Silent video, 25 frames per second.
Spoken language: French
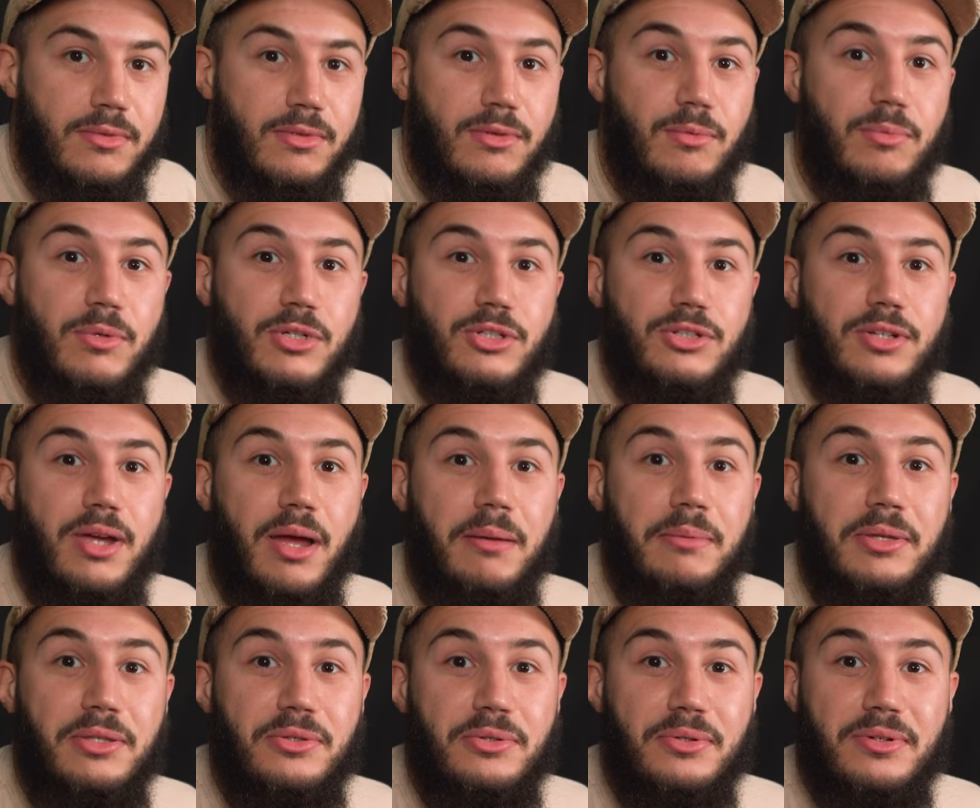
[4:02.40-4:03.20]
moi je suis
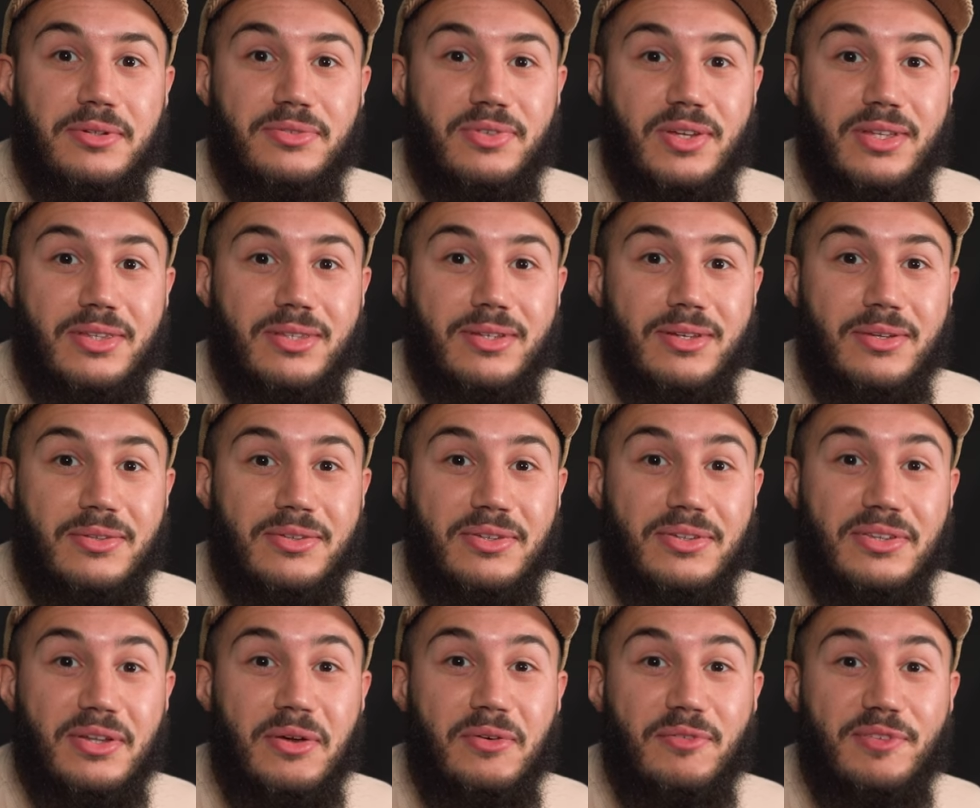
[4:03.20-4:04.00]
un mytho en fait.
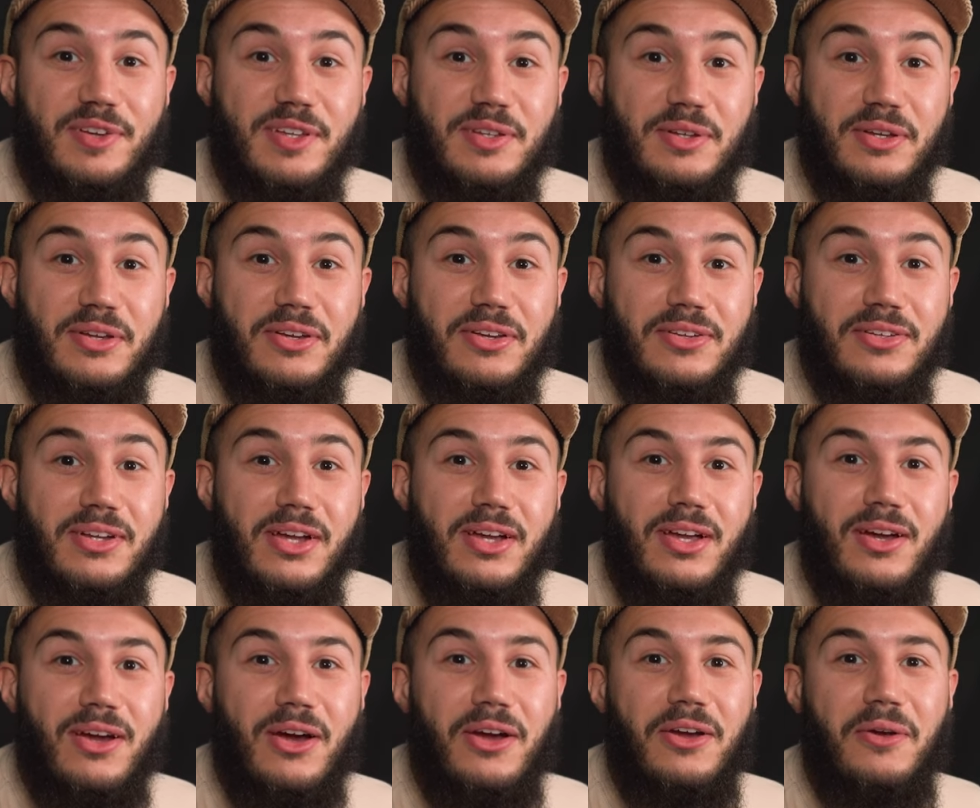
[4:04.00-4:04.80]
C'est ça en fait que
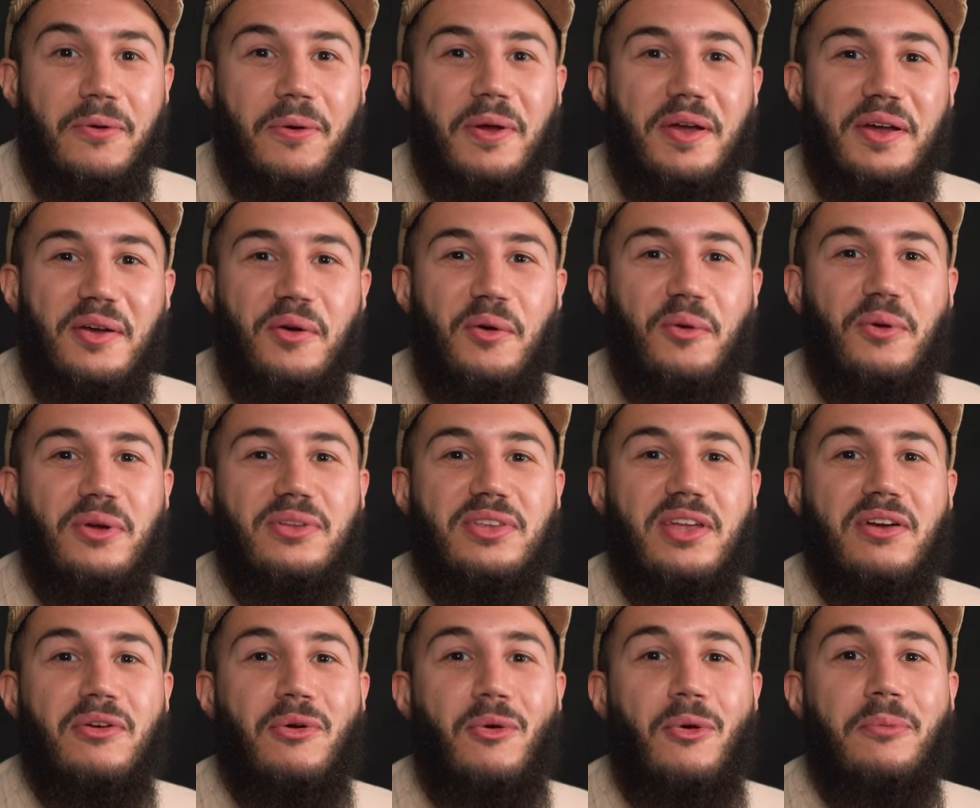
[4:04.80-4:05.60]
euh,
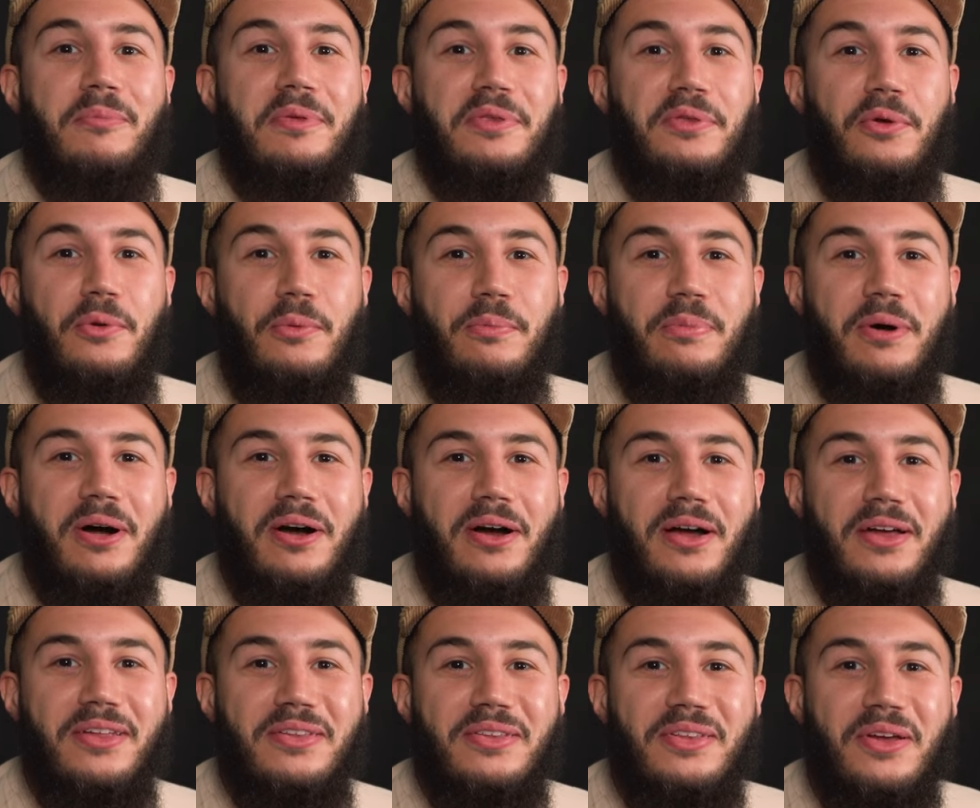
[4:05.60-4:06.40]
t'es un gros mytho ou
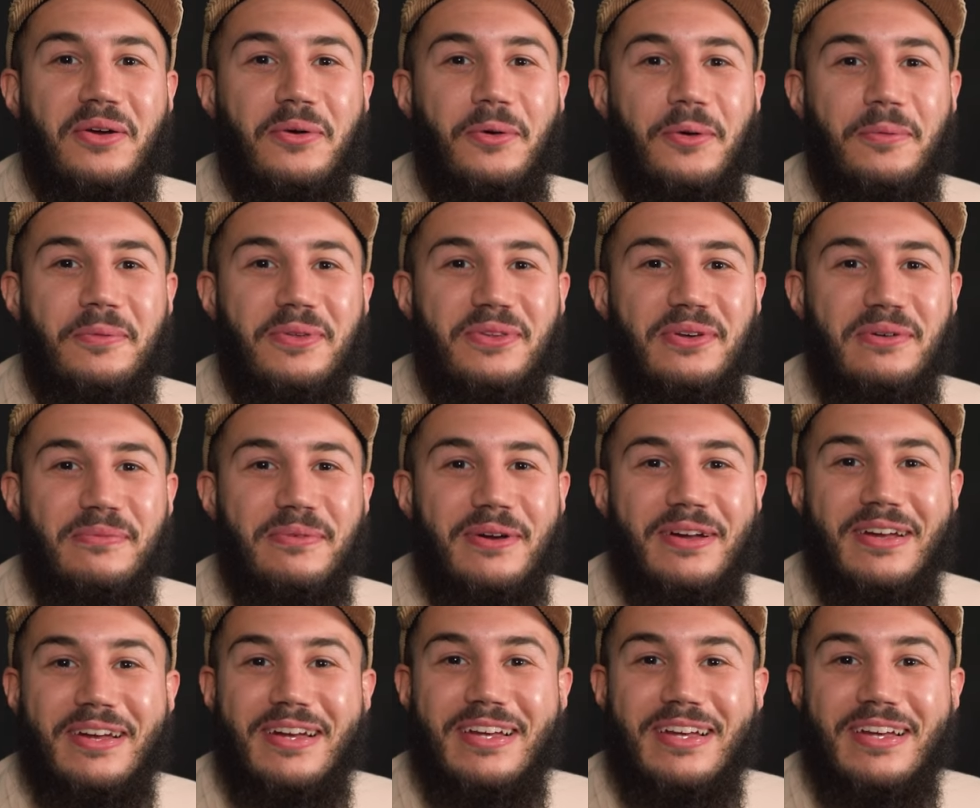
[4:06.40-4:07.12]
pas T'es un gros mytho ou pas